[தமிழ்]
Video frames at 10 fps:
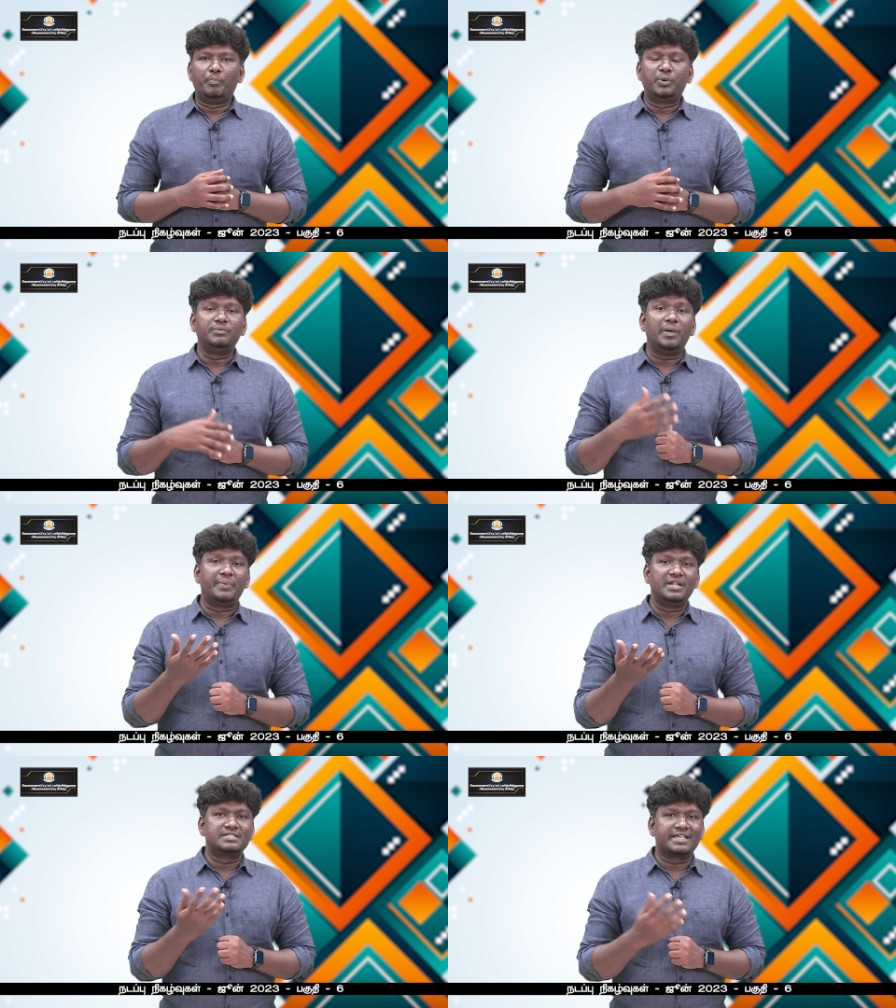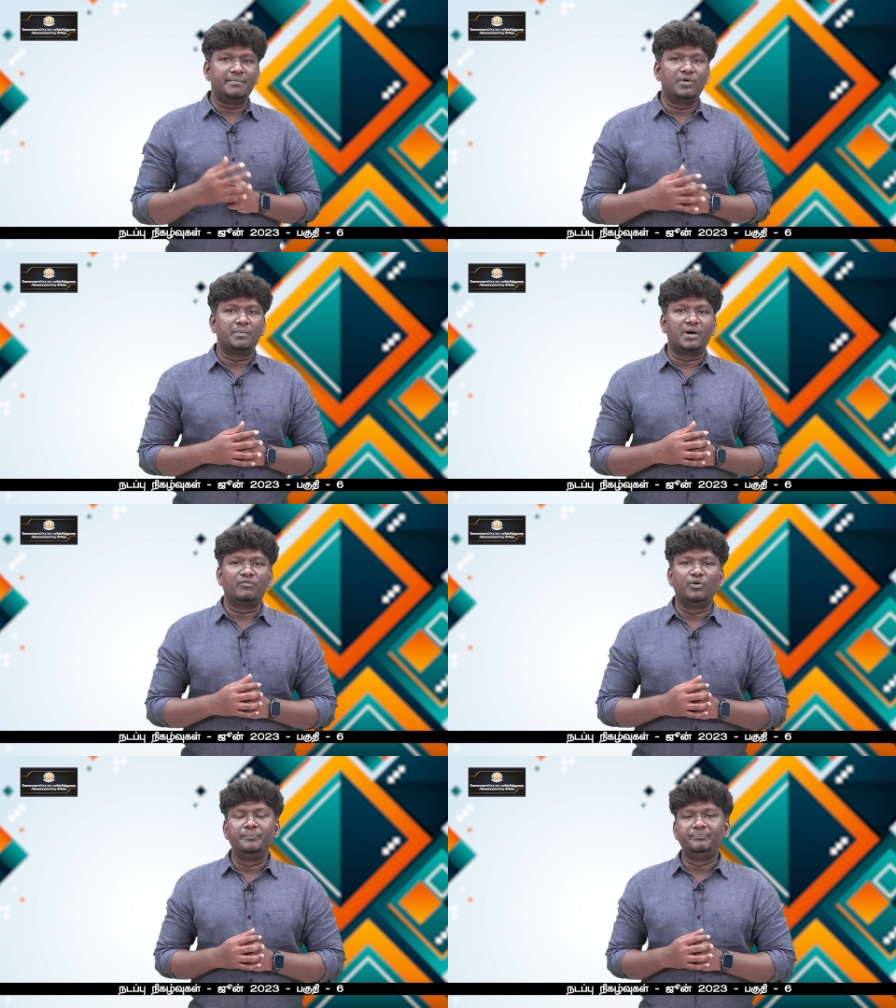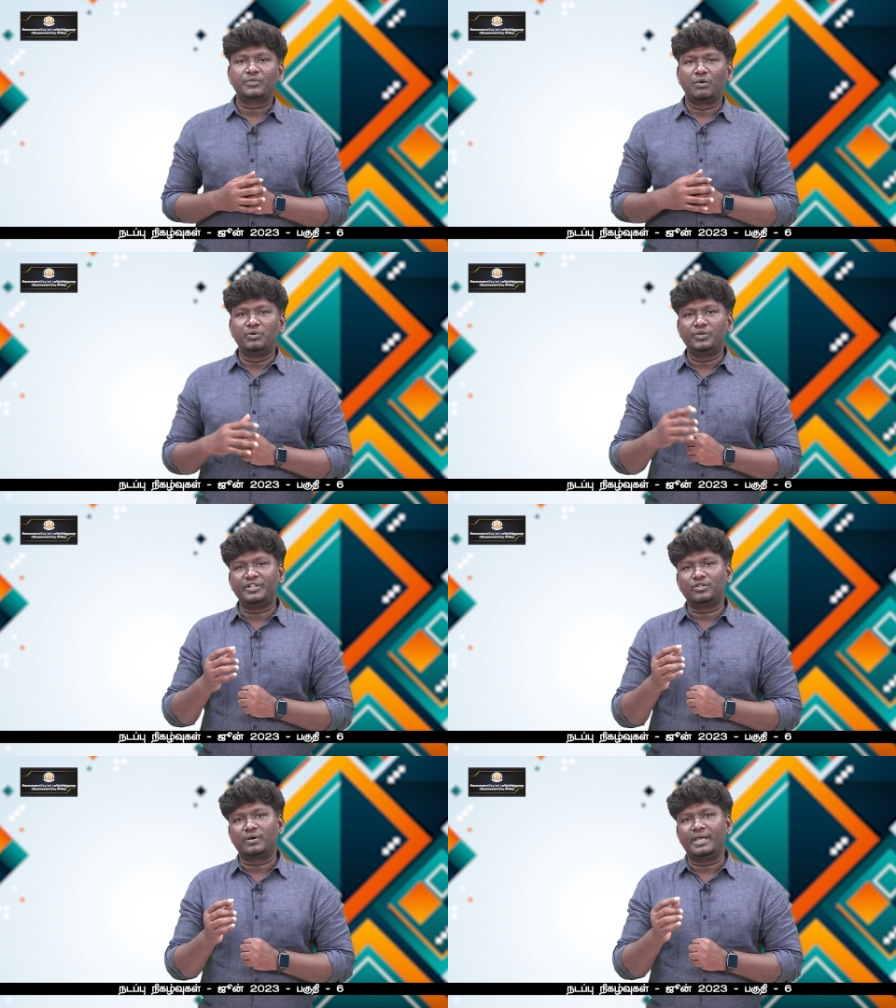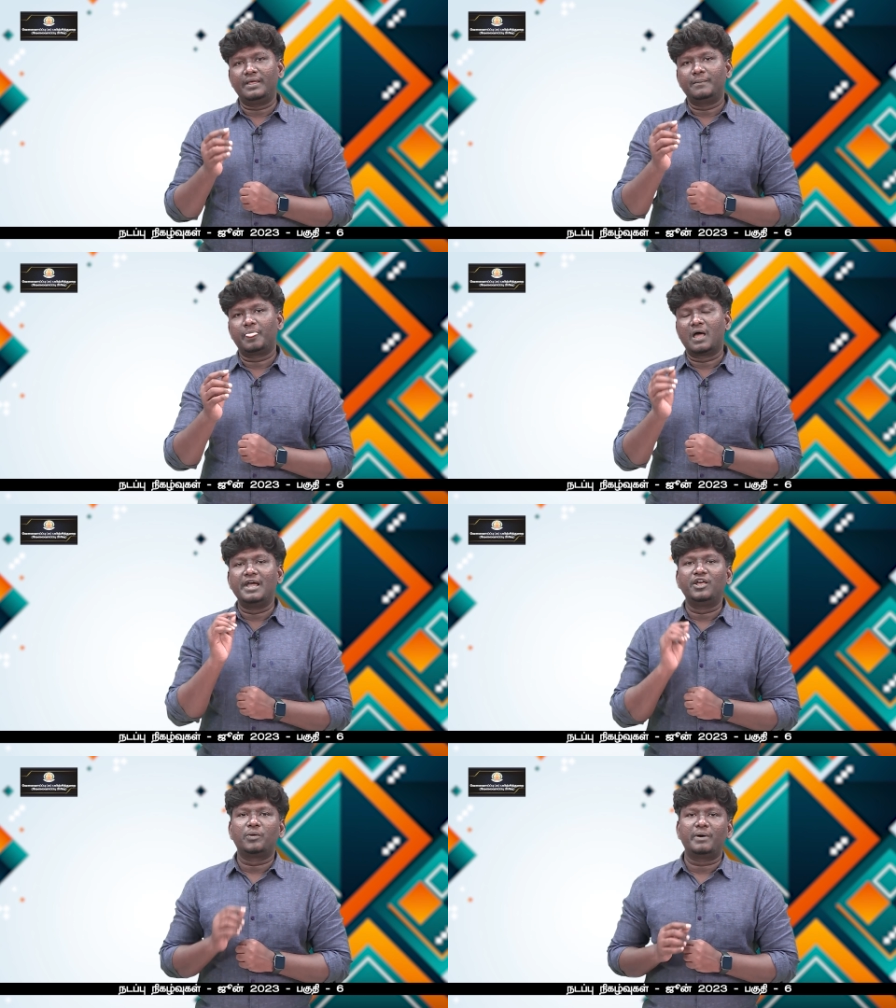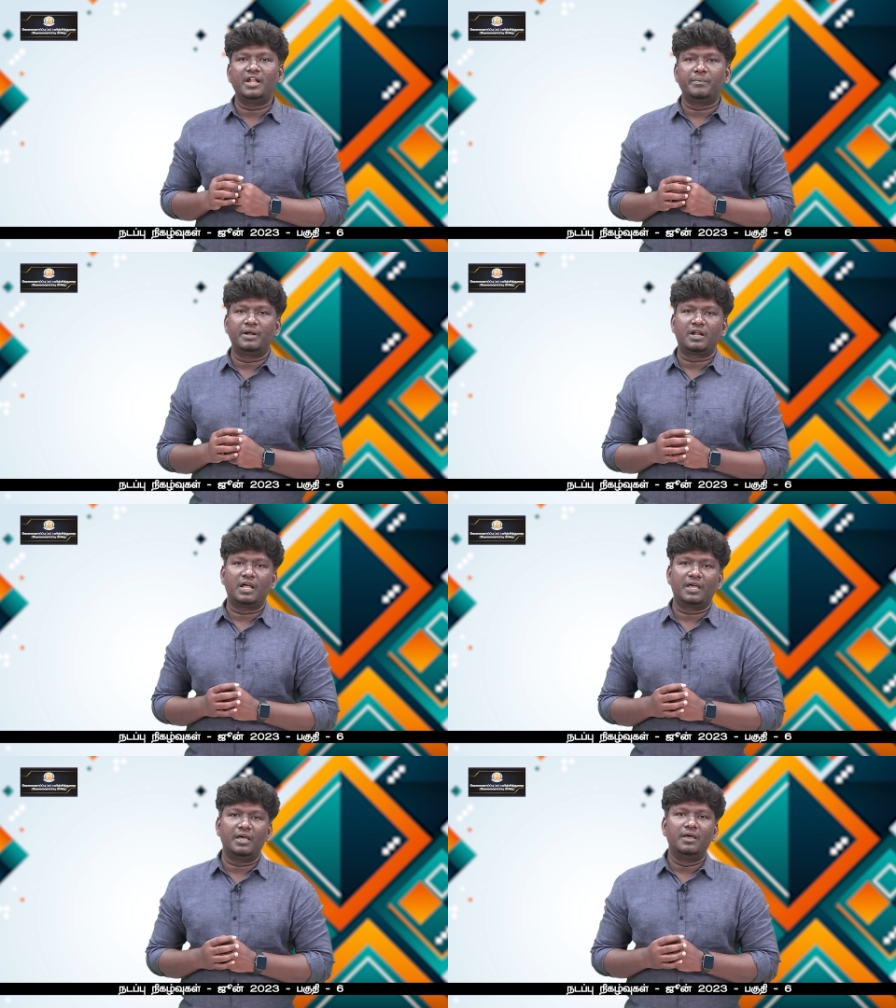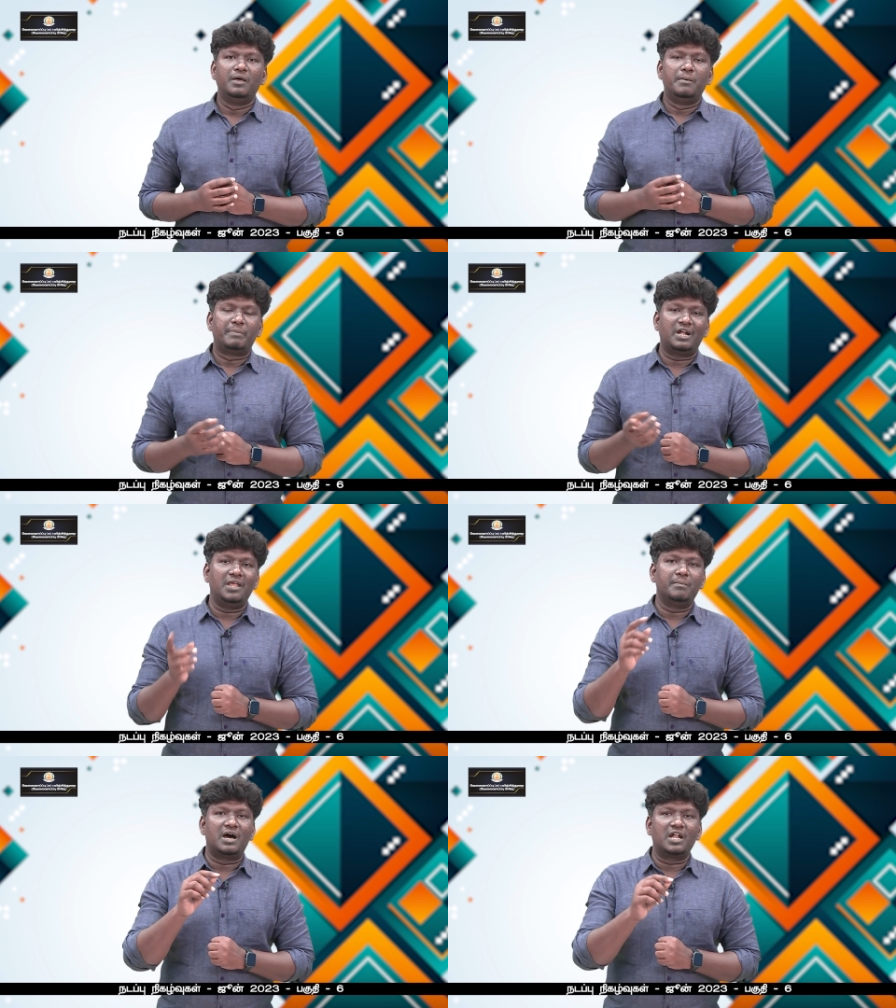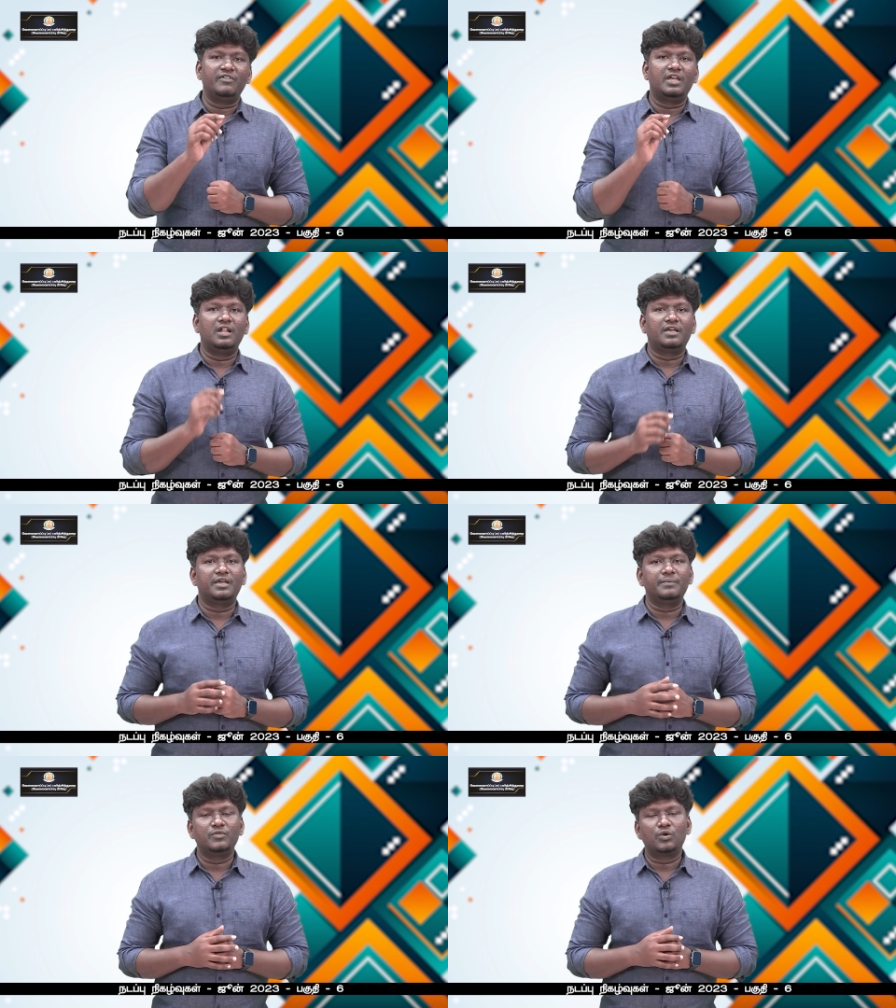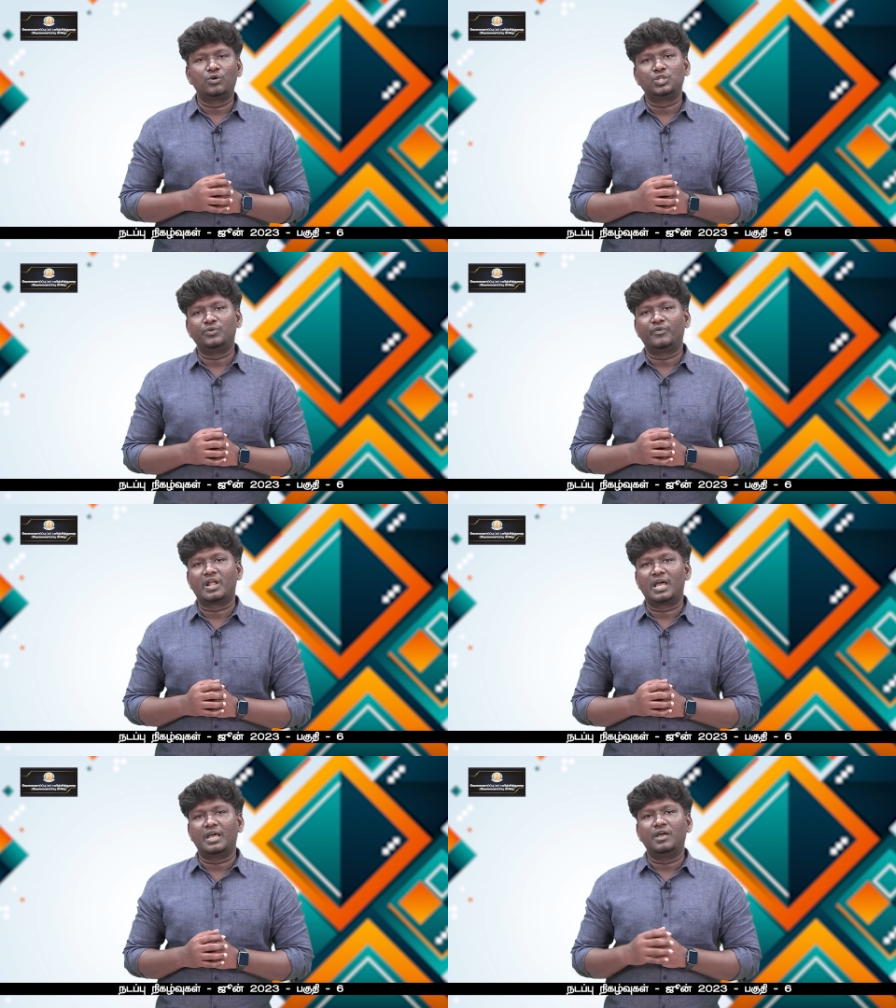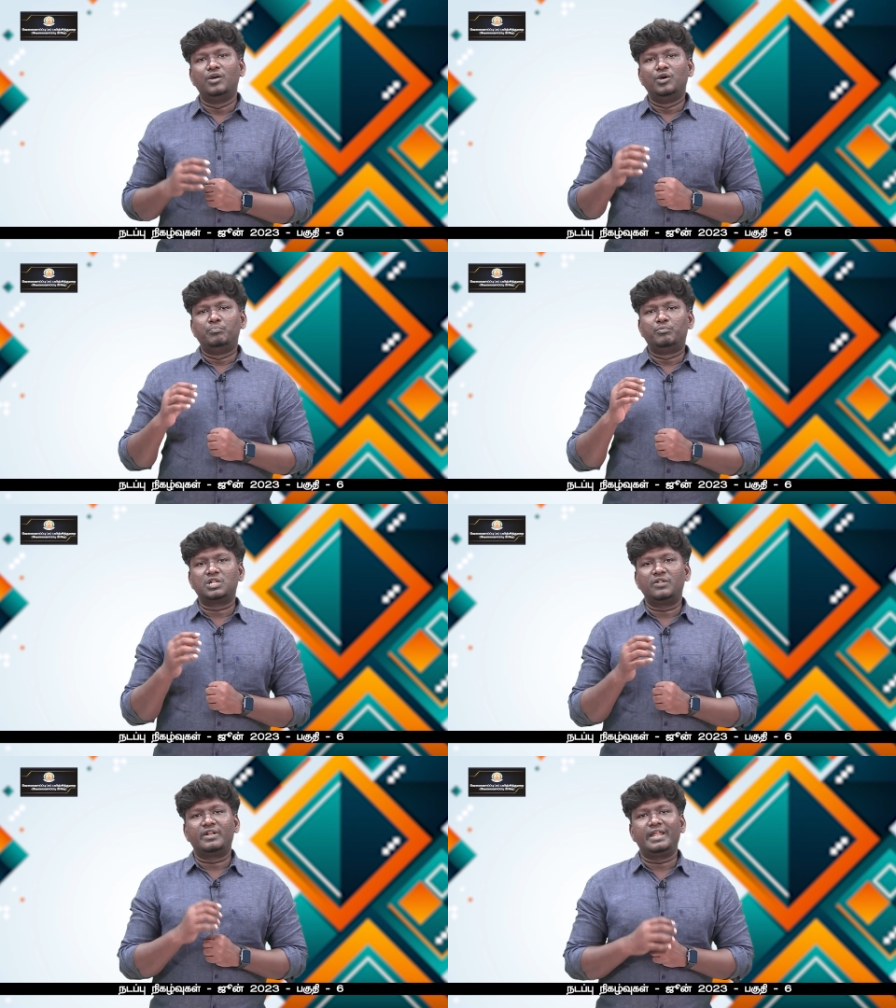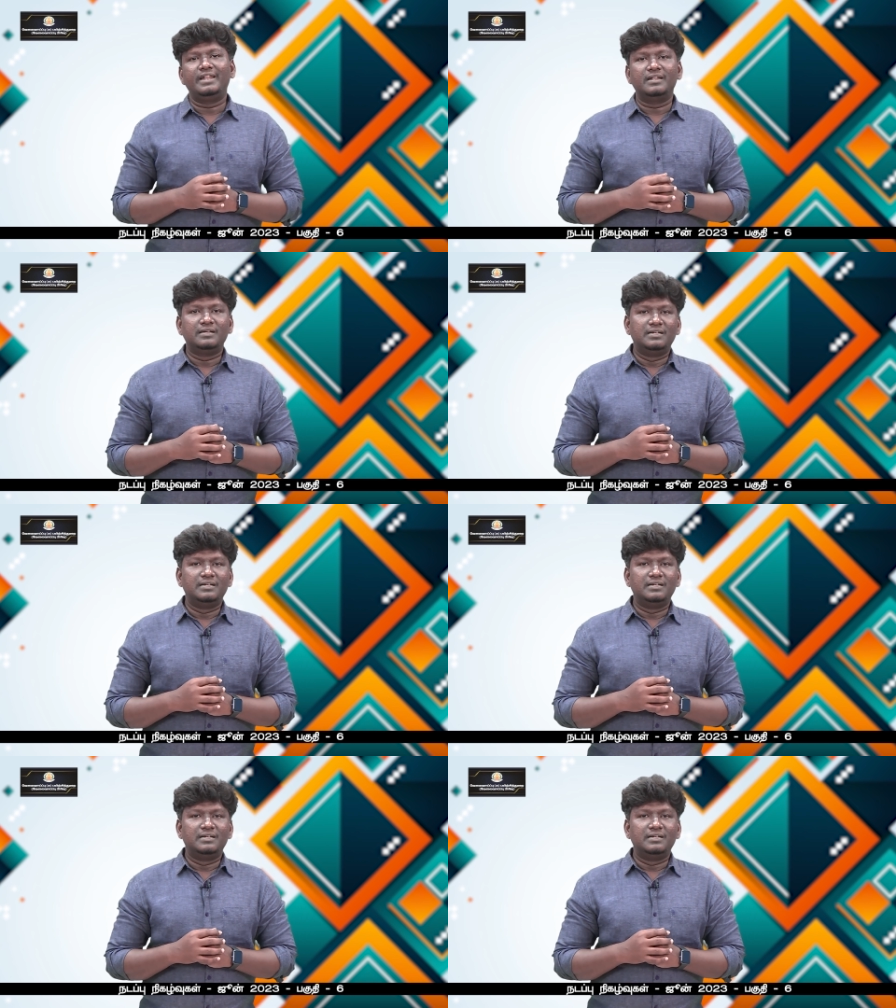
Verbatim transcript: புதுமை பெண் ஸ்கீம் மூலமாகவும் உதவித்தொகை ஆயிரம் ரூபாய் என்ன பண்ணுறாங்க பள்ளி மாணவிகளுக்கு கொடுத்துட்டு வராங்க முதல்வரின்